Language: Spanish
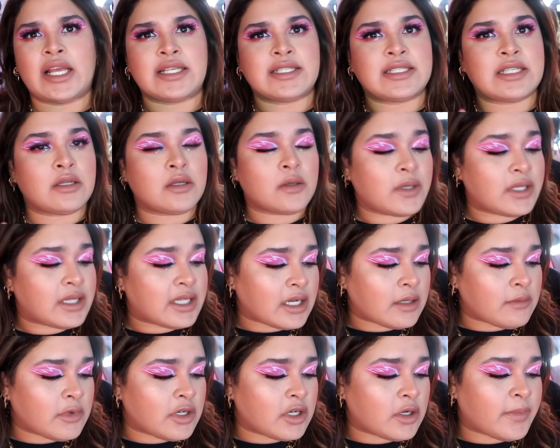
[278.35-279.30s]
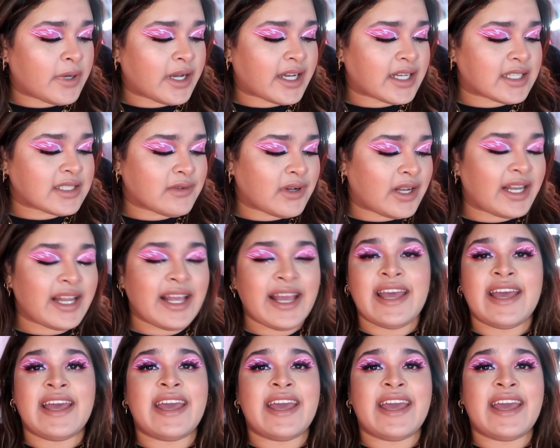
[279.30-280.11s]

este no va a entrar en mi ropa casual,